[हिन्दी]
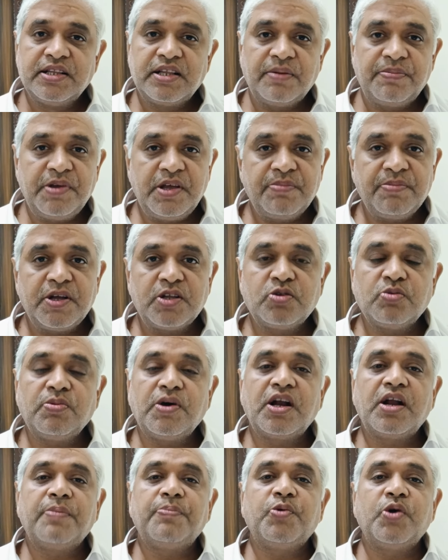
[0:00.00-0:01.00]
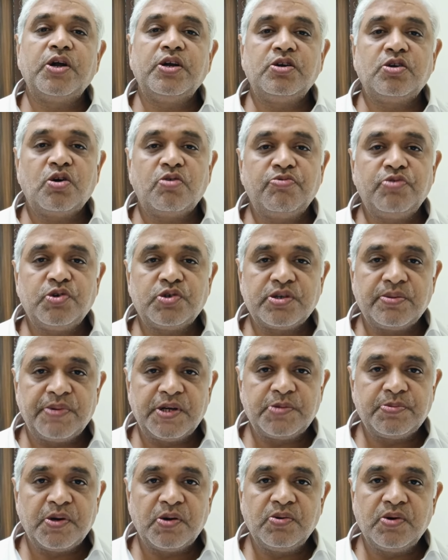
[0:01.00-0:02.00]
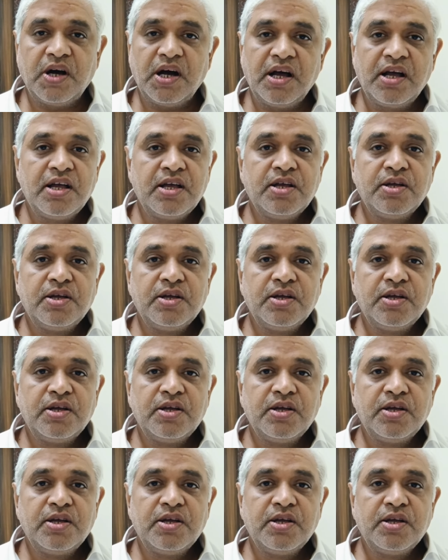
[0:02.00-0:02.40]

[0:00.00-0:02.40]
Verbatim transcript: तभी मैं तुम्हारा पॉइंट ऑफ व्यू समझ पाऊंगा